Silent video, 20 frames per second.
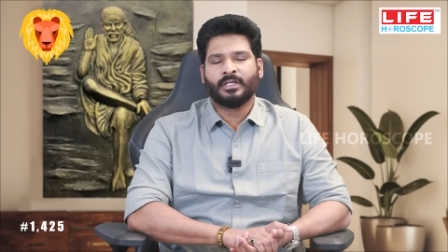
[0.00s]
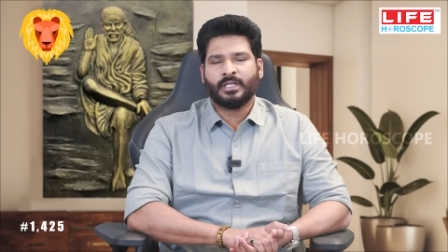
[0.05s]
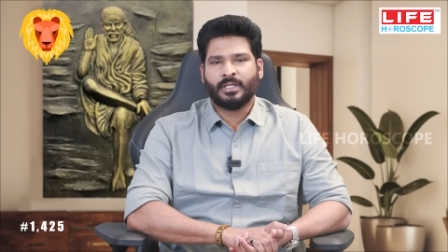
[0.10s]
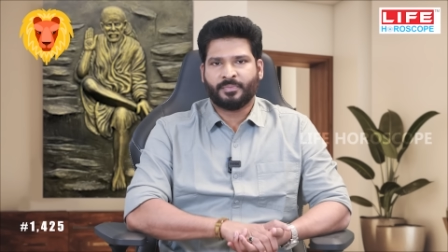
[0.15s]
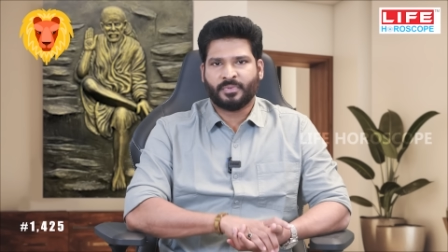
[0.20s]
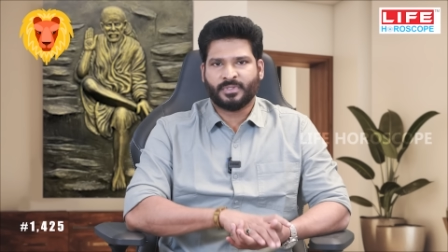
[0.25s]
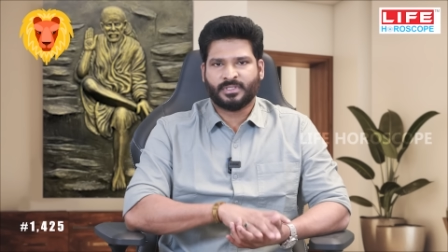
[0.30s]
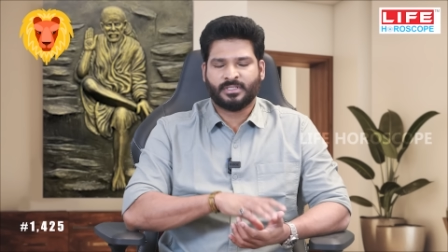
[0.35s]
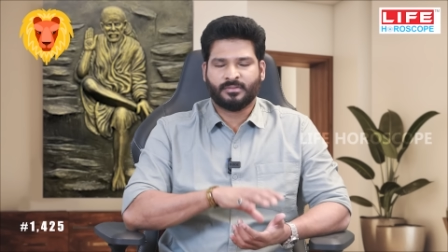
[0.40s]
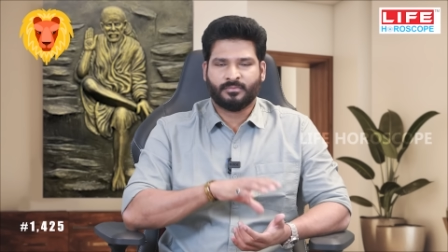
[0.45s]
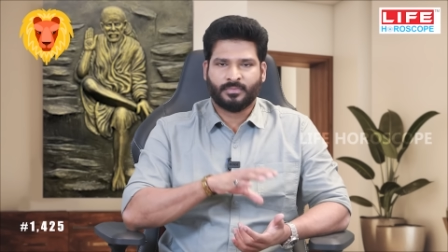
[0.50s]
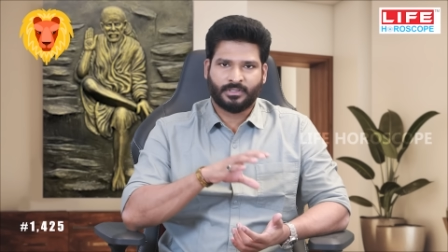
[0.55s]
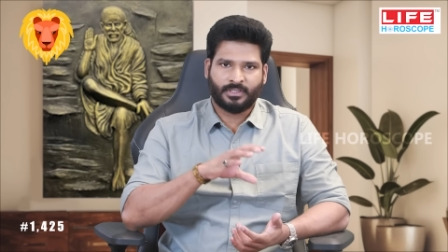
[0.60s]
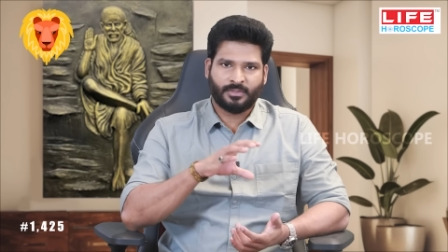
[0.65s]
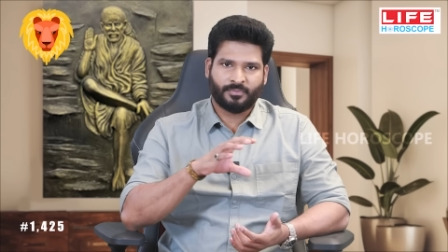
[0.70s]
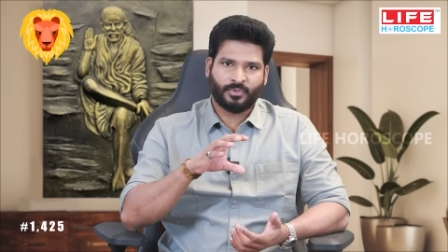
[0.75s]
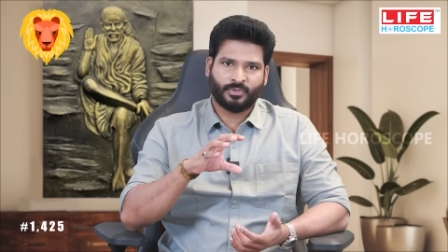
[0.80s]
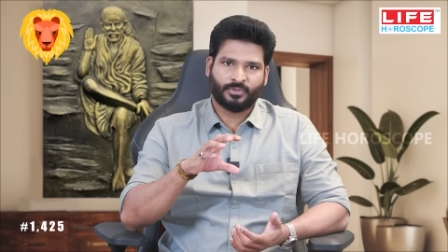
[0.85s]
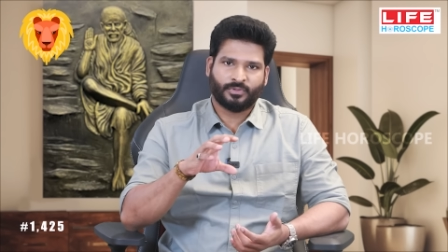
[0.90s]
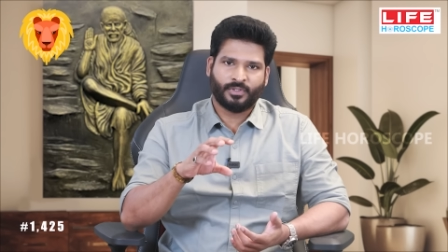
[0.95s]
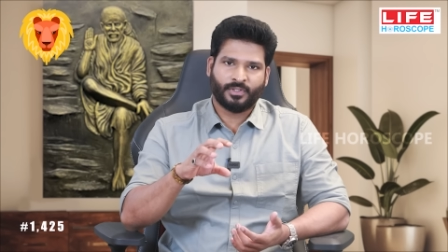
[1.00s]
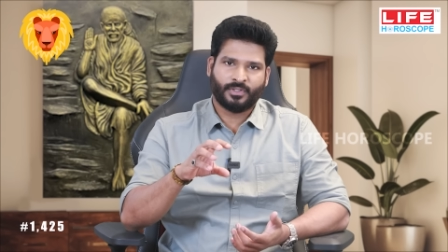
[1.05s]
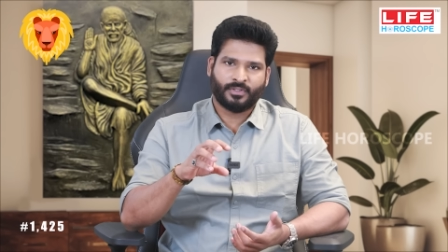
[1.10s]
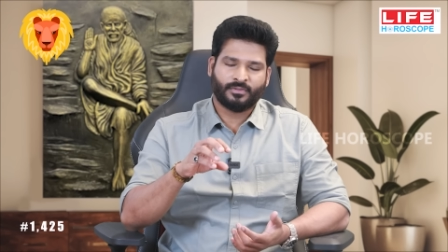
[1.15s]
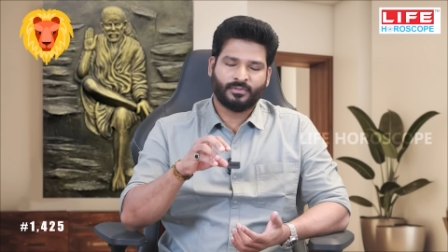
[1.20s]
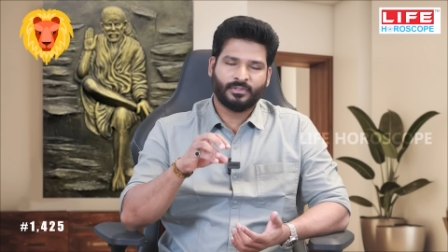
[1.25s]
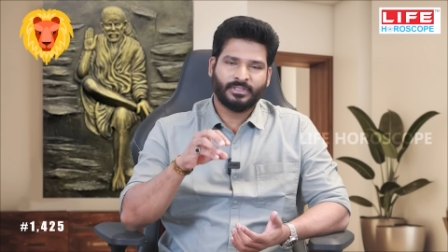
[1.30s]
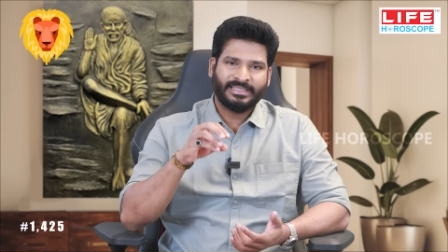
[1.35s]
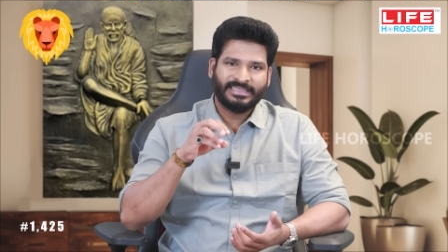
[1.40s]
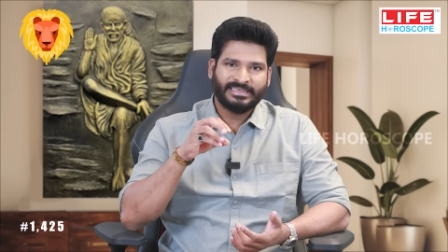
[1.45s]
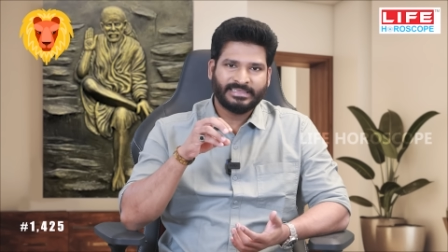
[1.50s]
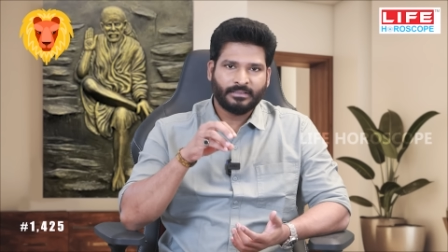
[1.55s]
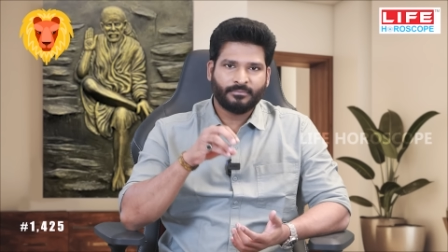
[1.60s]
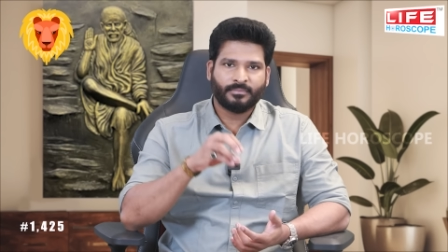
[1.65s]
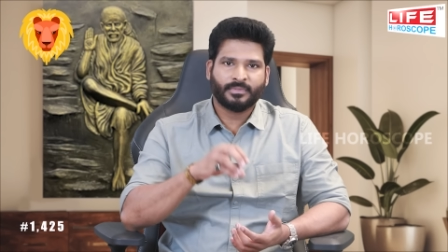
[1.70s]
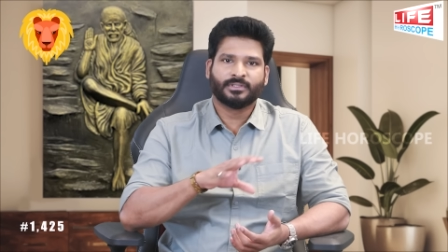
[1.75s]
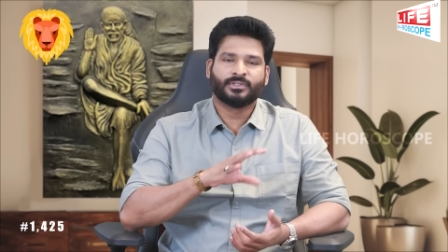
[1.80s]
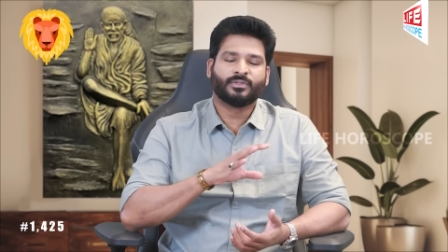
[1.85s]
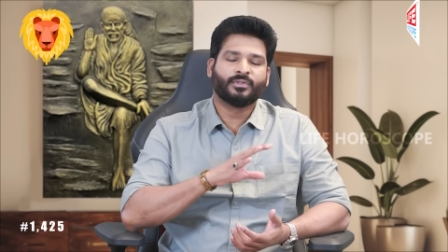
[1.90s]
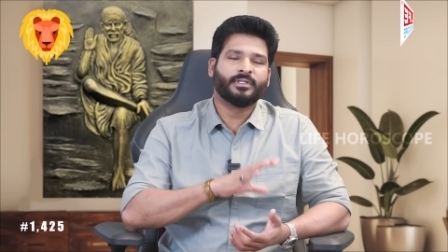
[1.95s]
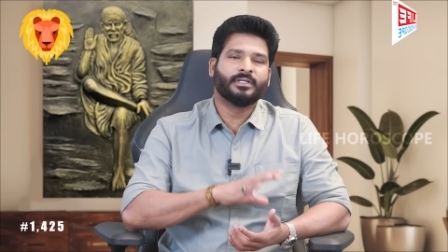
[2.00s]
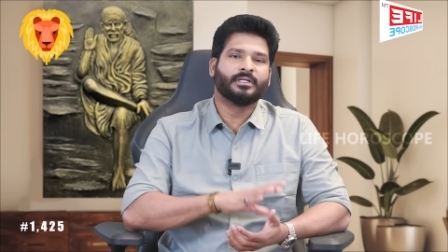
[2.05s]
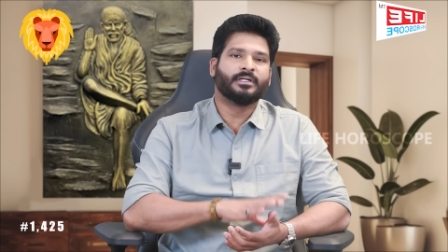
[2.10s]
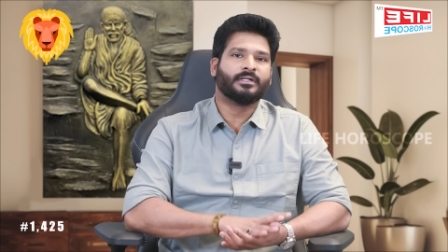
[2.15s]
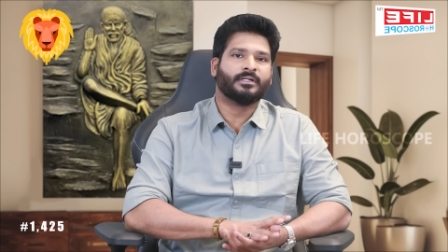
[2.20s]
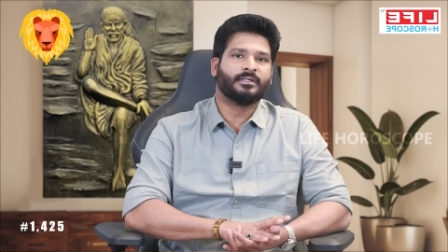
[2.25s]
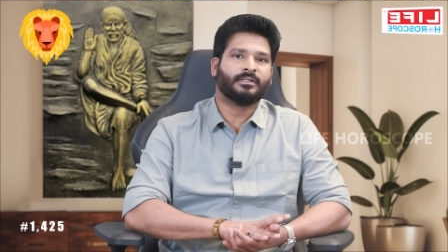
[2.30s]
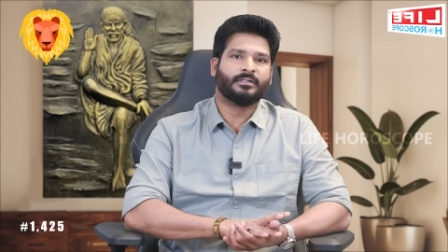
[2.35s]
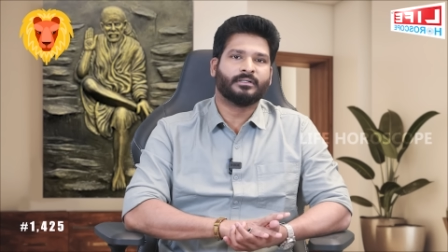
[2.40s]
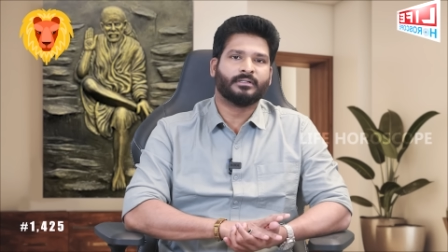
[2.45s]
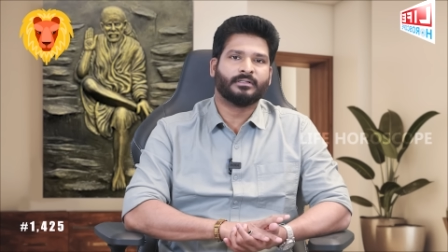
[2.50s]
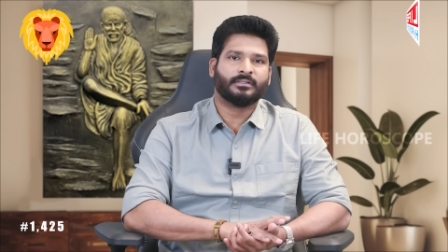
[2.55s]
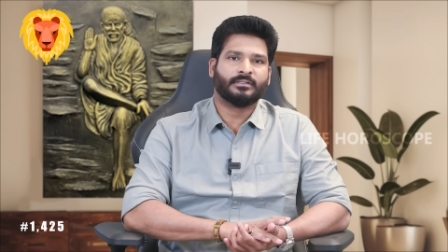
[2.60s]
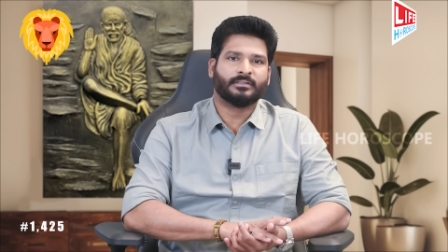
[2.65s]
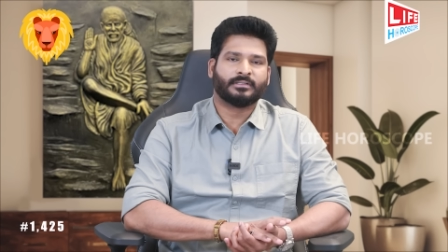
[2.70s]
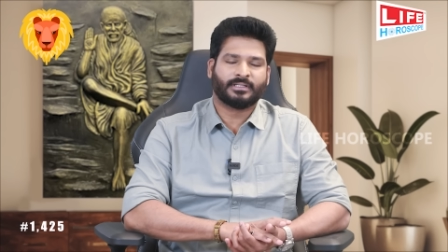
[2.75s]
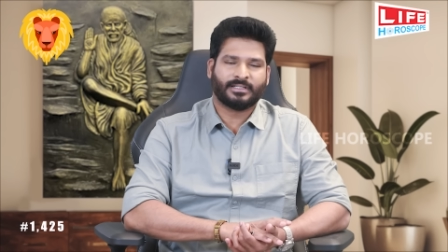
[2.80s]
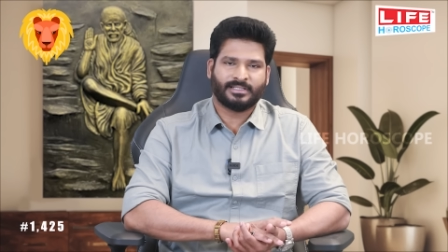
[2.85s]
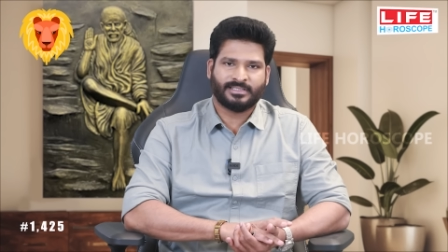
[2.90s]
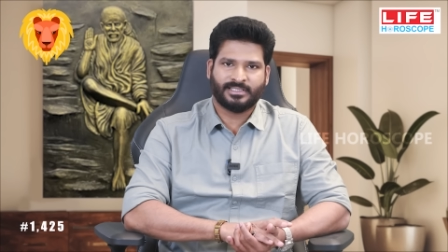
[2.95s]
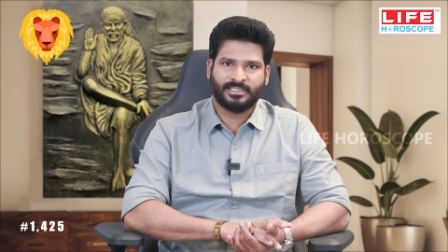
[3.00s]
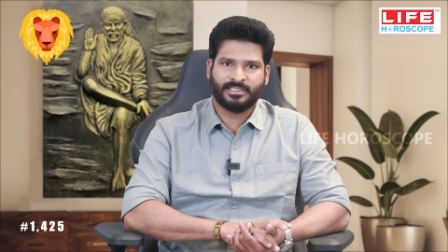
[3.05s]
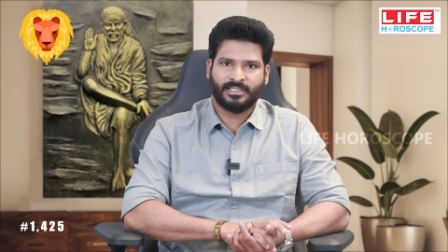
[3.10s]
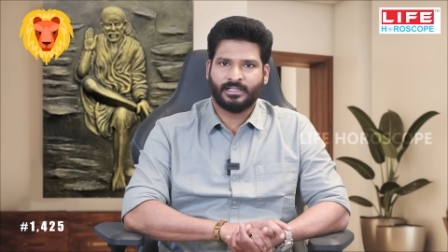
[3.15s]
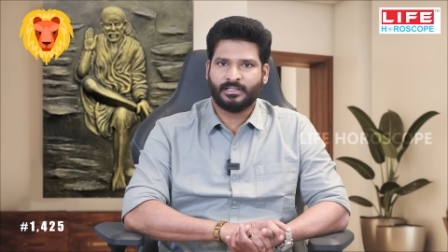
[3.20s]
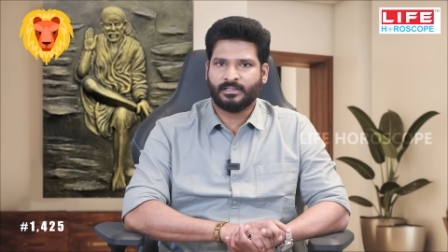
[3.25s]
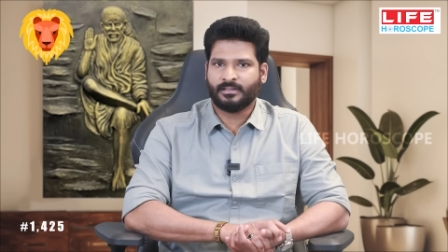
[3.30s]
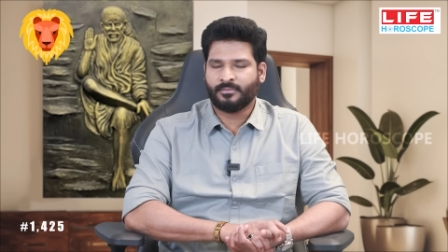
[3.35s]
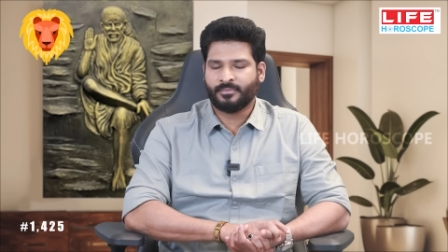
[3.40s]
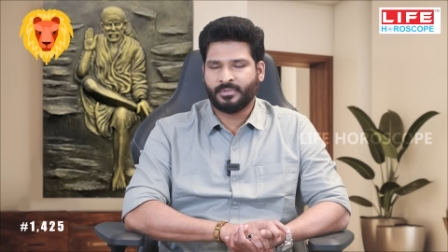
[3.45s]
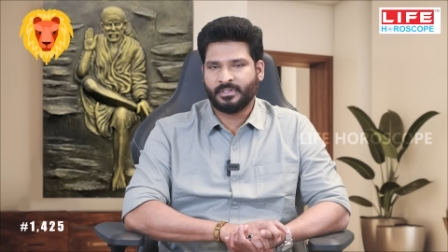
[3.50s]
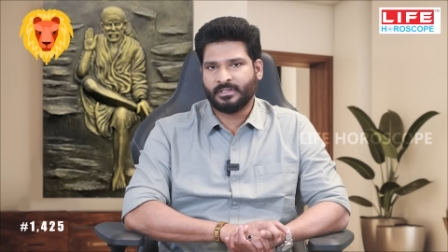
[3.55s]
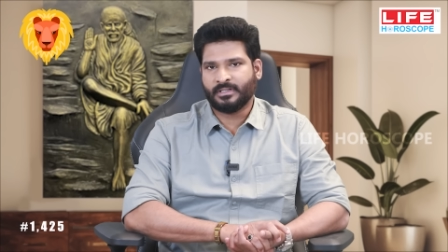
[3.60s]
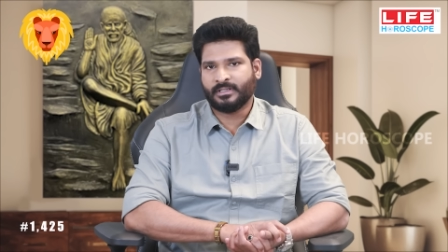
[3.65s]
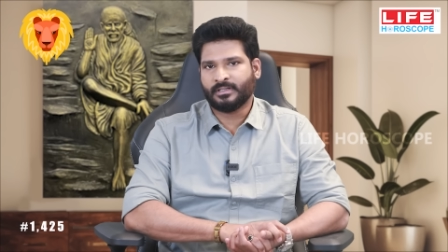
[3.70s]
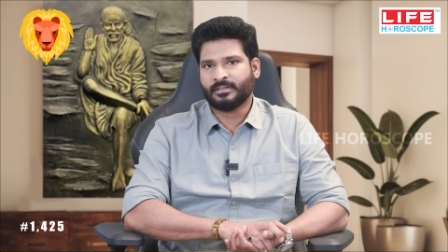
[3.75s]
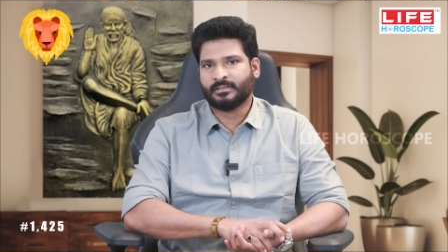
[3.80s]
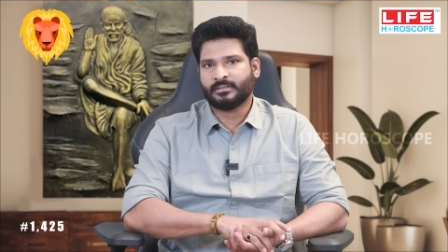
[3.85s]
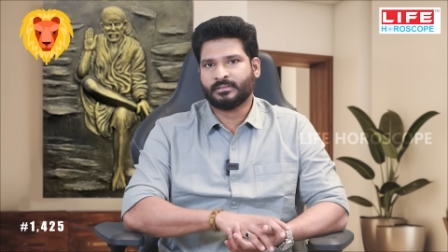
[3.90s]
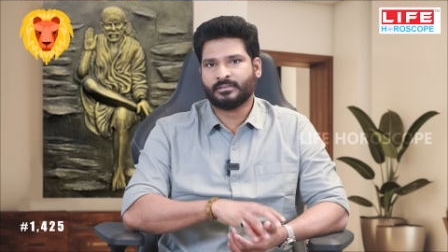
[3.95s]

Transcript: இப்போ சிம்மத்தை பொறுத்த வரைக்கும் இந்த மந்த்துடைய டிரான்சிட் என்ன அப்படின்னா